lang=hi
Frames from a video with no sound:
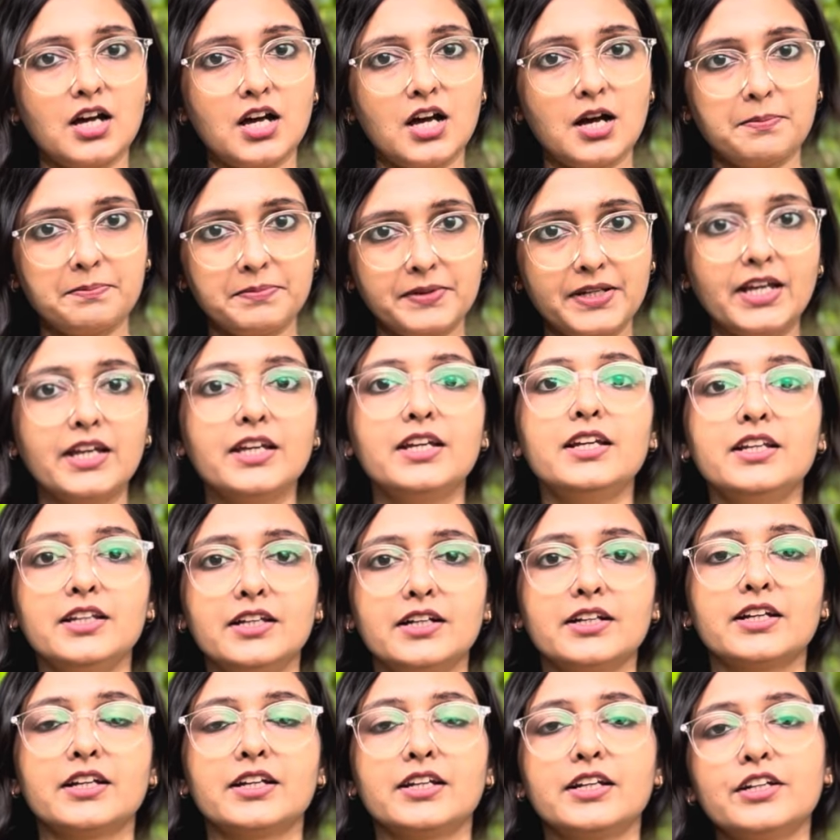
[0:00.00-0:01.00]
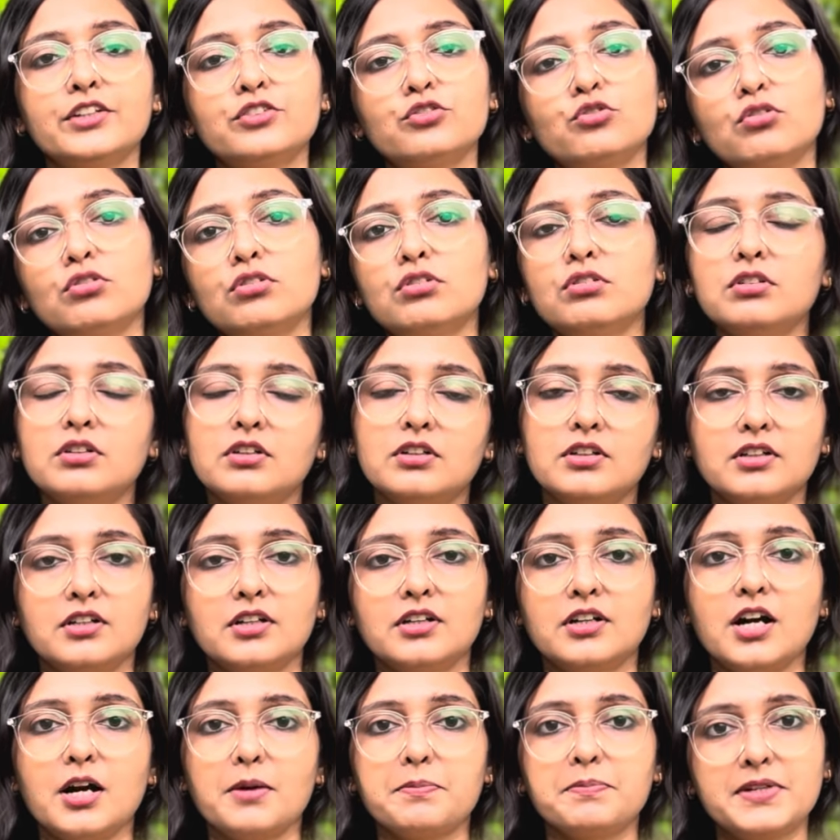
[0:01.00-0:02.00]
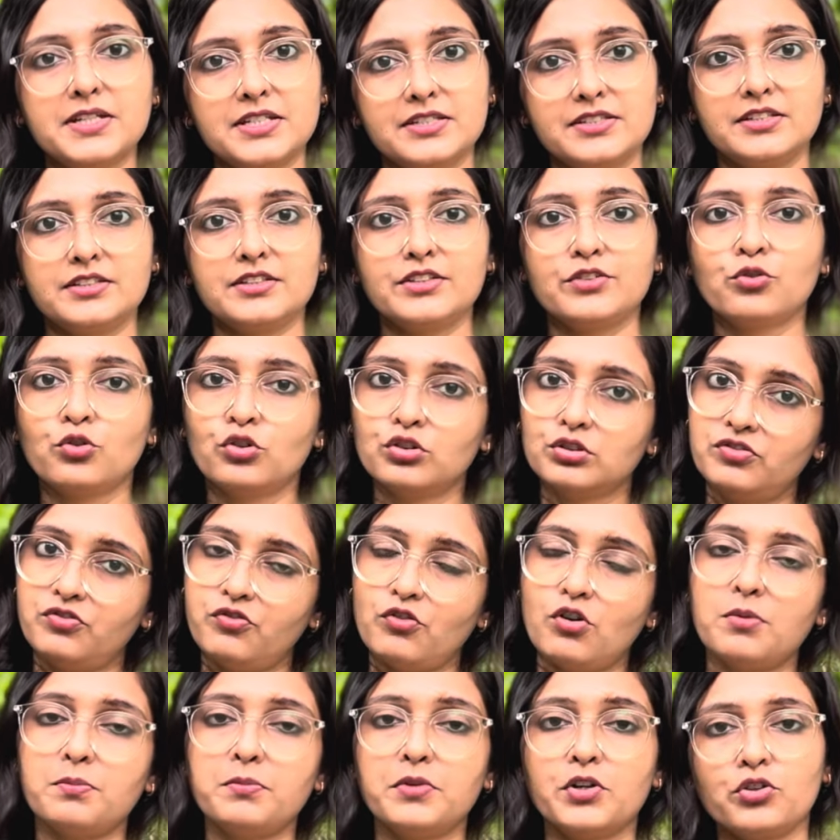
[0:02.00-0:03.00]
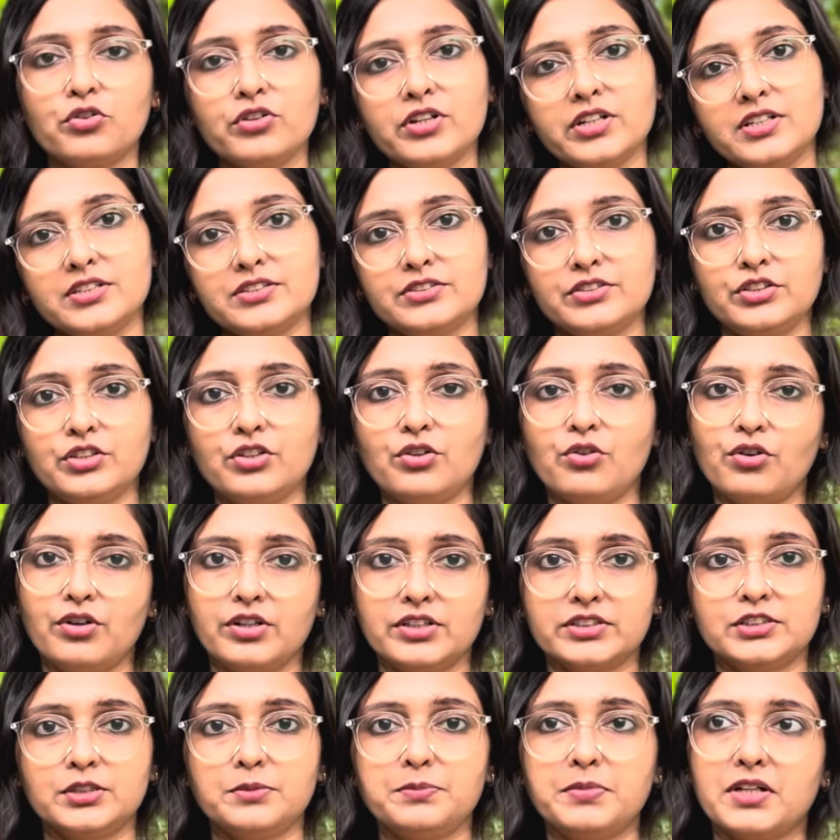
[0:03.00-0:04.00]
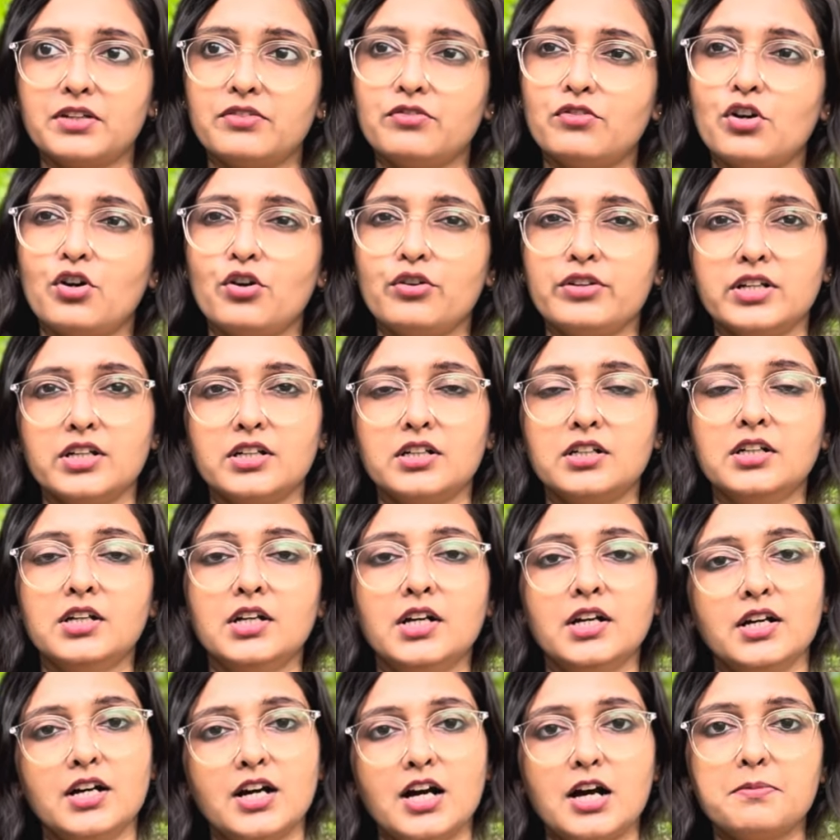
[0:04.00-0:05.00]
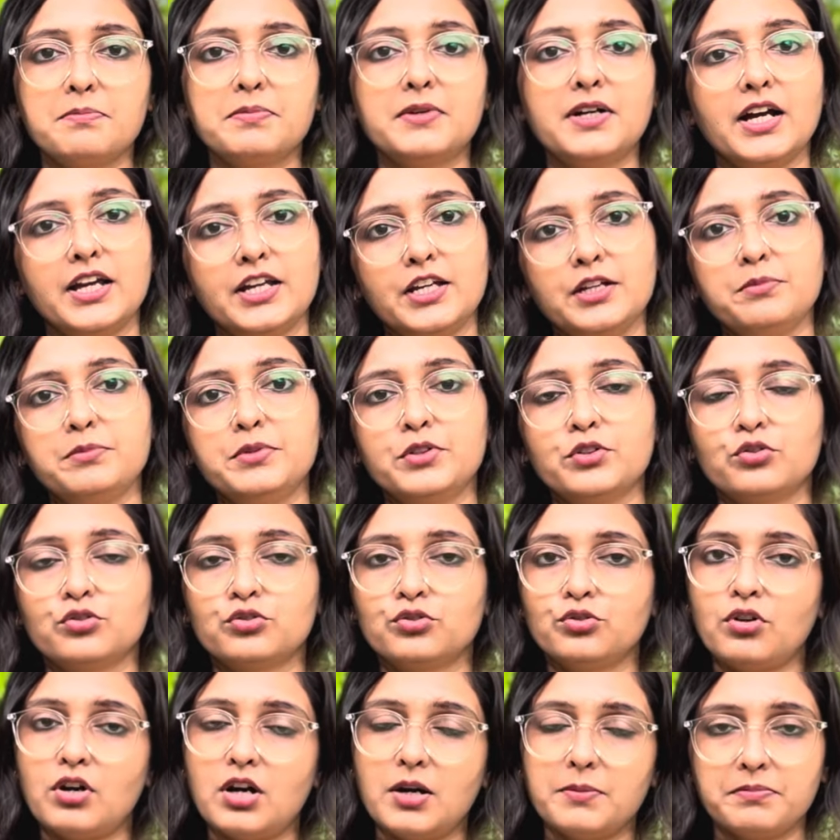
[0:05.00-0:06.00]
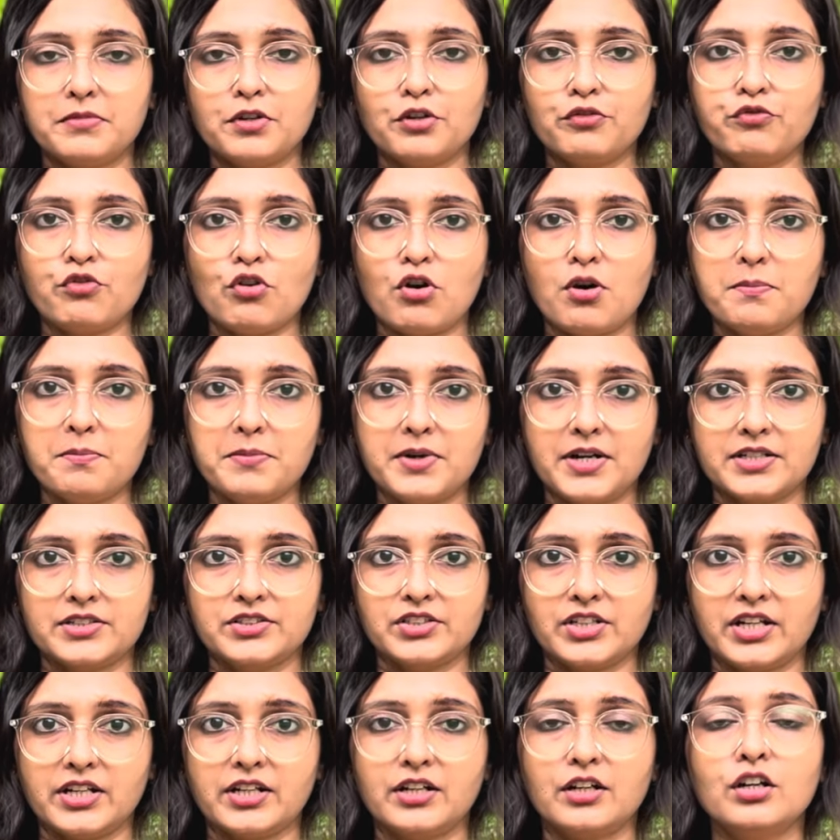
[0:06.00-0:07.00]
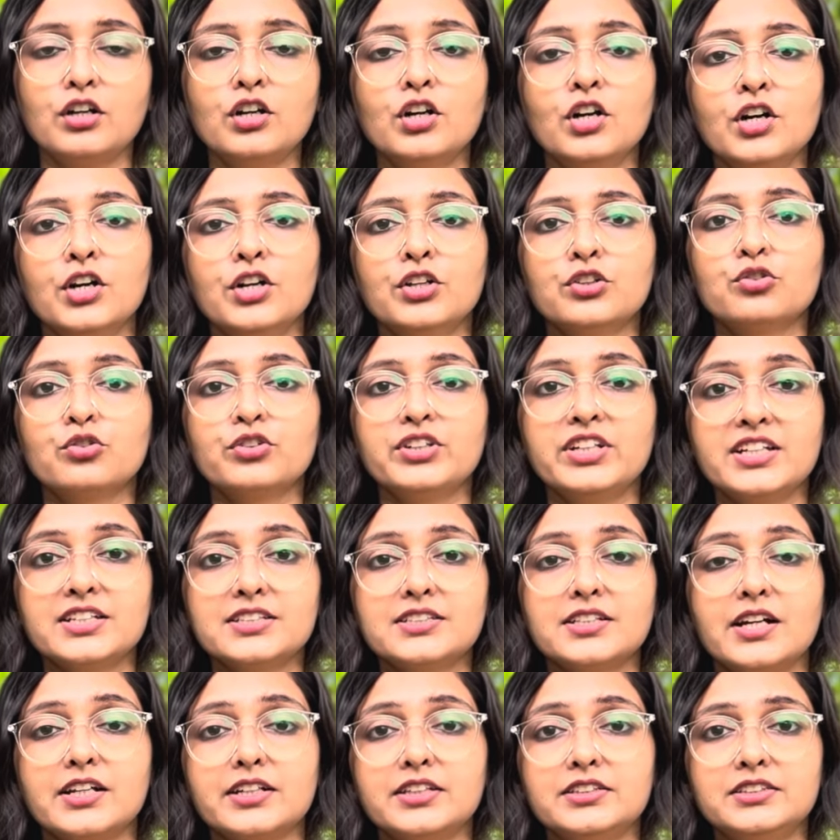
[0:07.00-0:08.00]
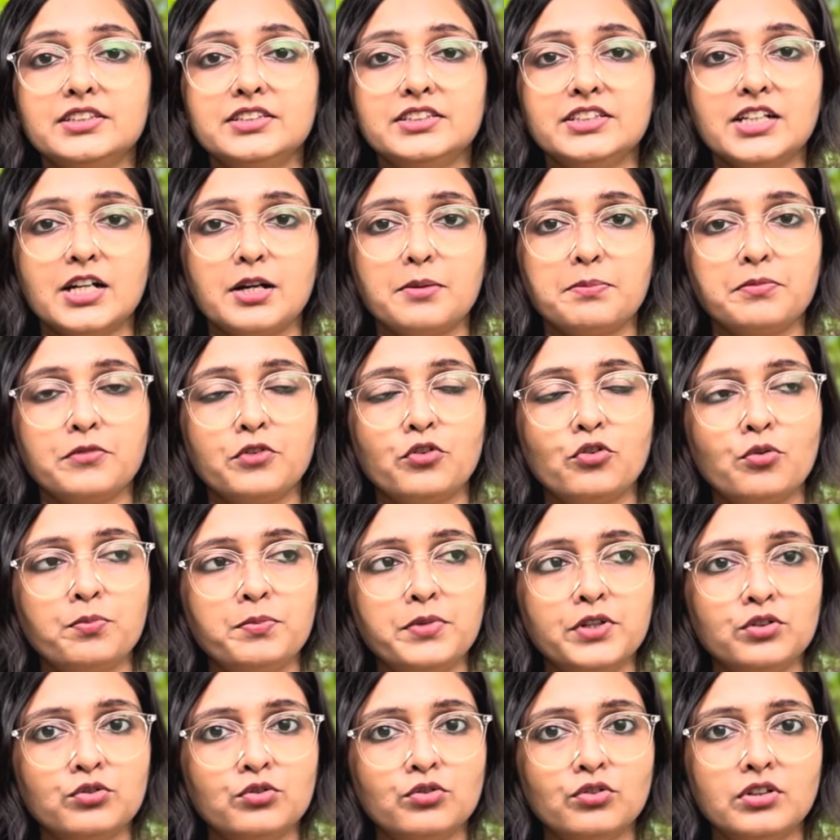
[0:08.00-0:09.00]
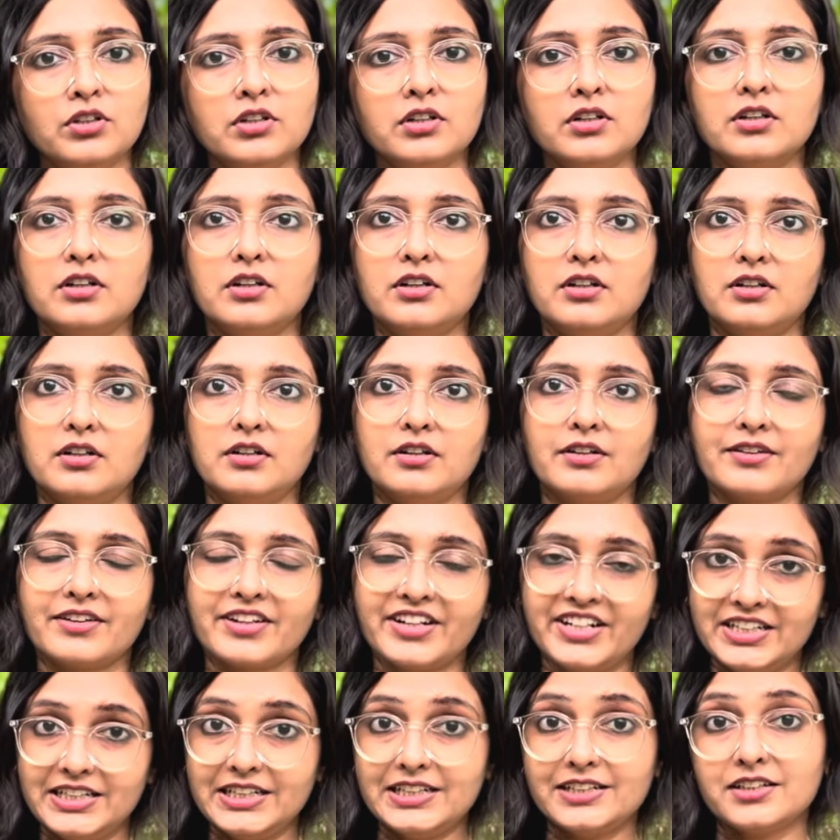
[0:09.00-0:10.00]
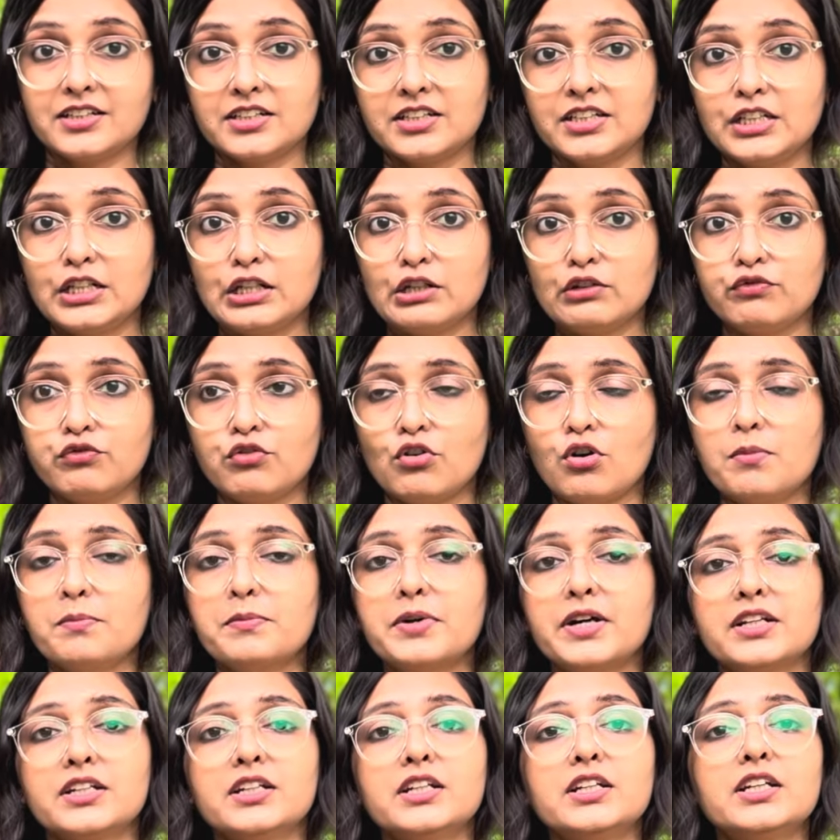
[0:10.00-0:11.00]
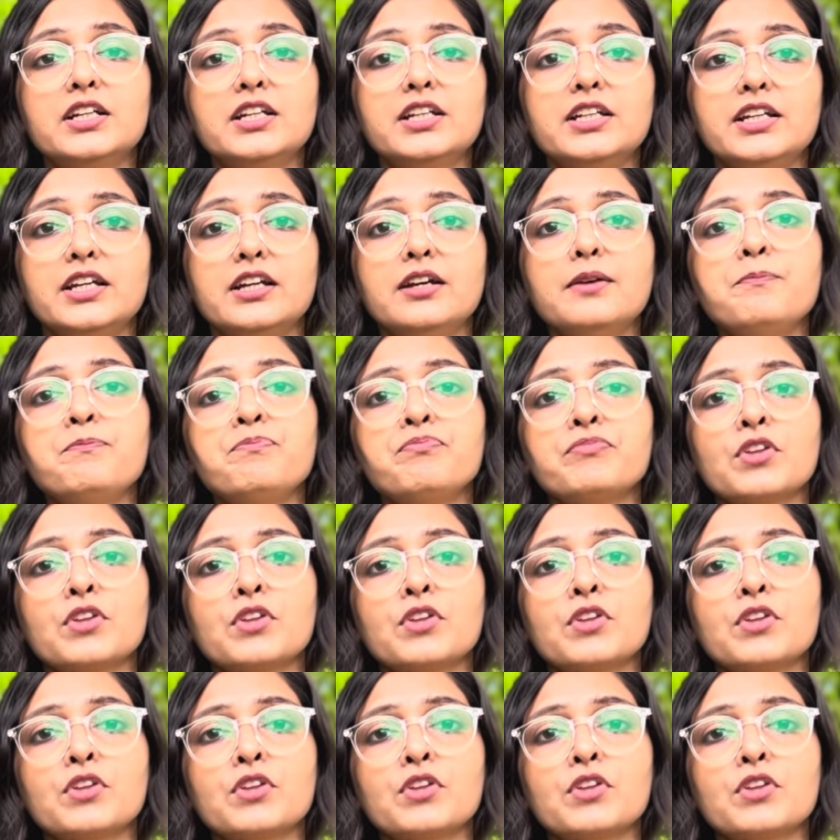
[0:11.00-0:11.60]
आपके ही लगेंगे तो आप किसी खुद फॉर्म भरो या किसी और से भरवाओ या आप कहीं भी हो तो आपका फॉर्म भर जाएगा तो ये सारी चीज़ें आपको बिल्कुल रेडी रखनी है फॉर्म भरने के लिए